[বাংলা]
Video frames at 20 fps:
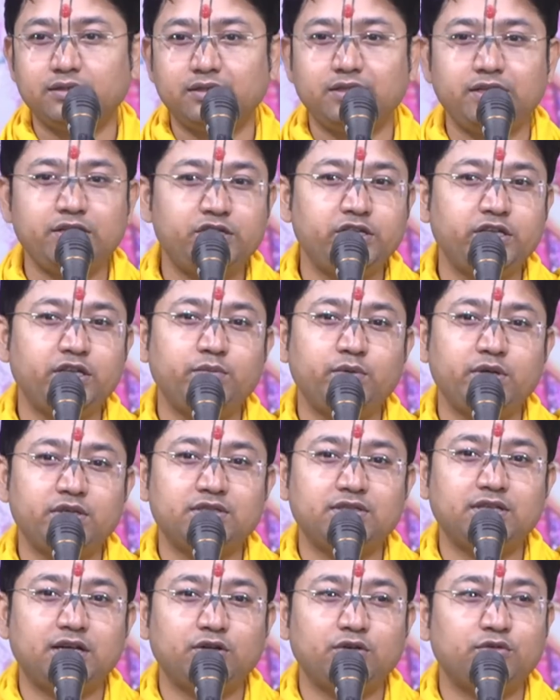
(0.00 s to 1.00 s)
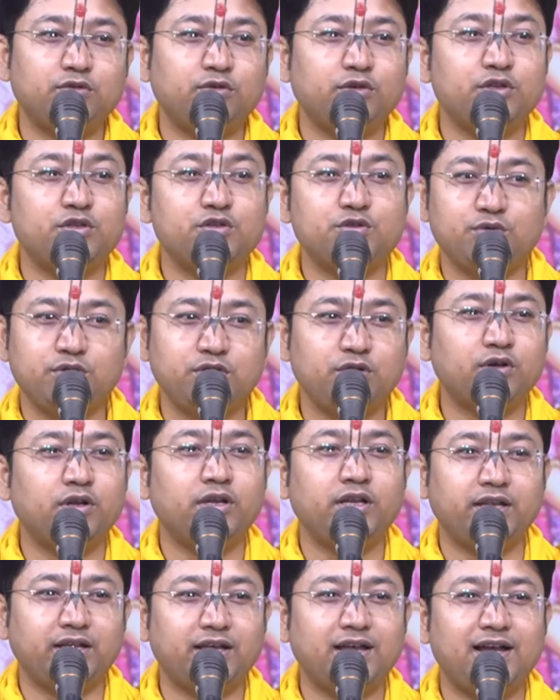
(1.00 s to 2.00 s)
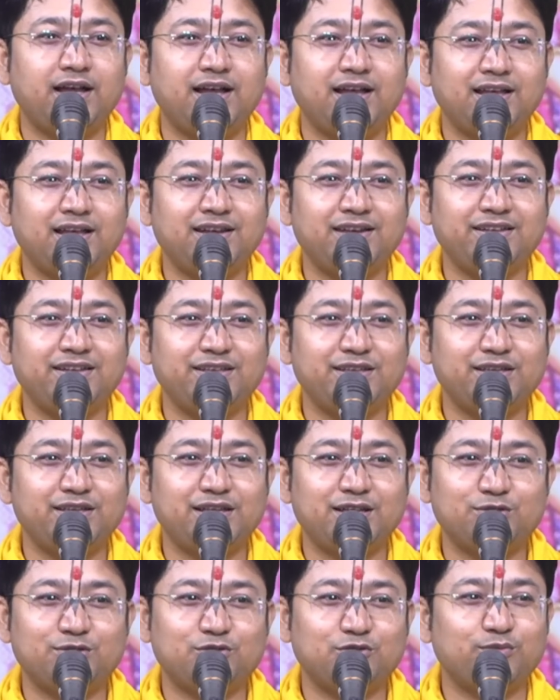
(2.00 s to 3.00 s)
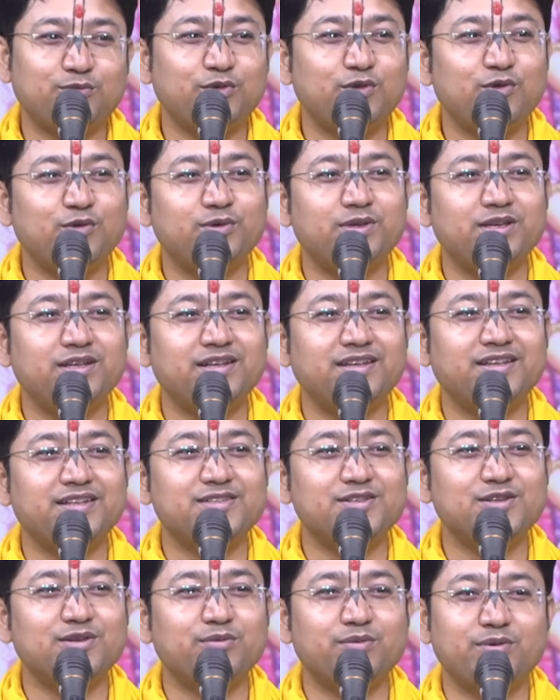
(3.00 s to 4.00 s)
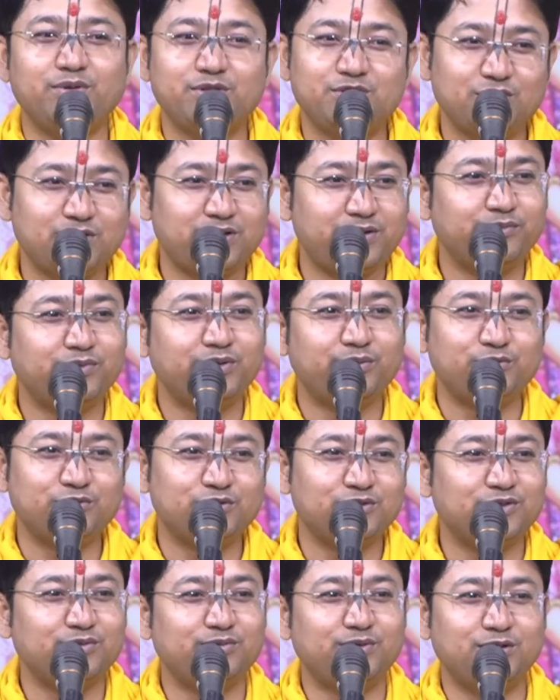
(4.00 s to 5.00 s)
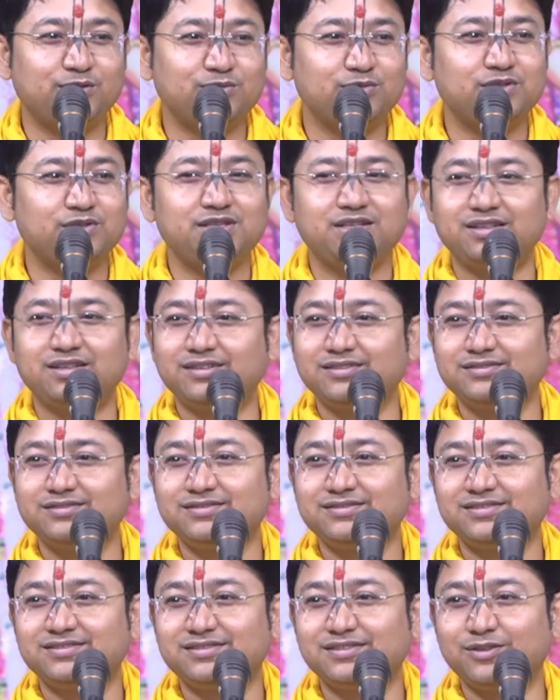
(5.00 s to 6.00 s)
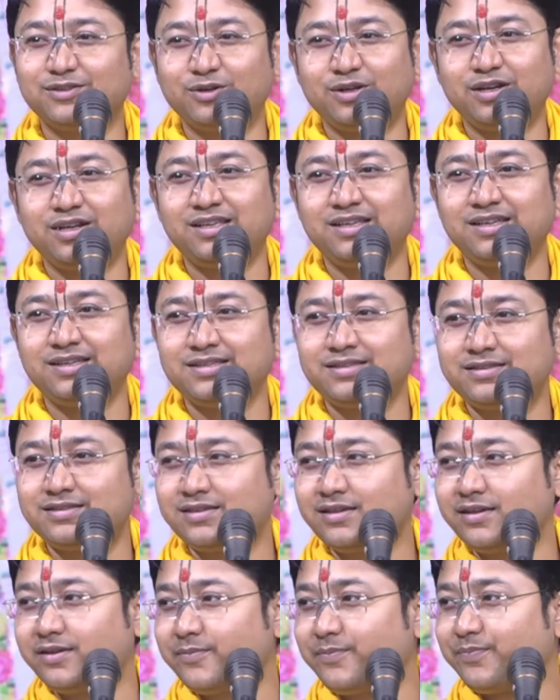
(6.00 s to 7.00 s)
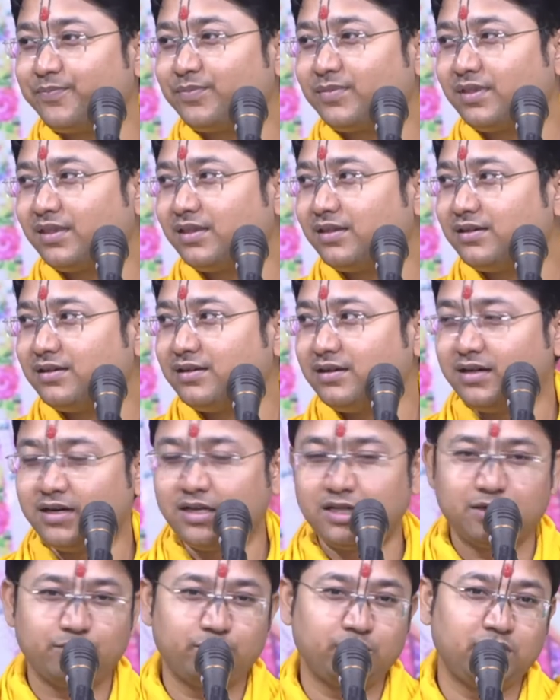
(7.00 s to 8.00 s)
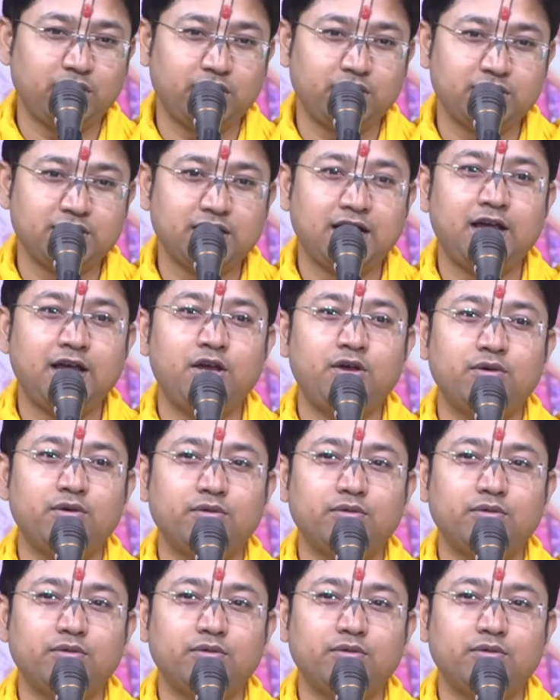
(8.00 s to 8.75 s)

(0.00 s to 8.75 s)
ঋষির বেশ ধারণ করে চুরি করে আর নিয়ে গিয়ে আশ্রমে লুকিয়ে রেখেছিল ভেবেছিল আমরা বুঝতে পারবো না ধরে নিয়ে এসছি রাজা বললেন যাও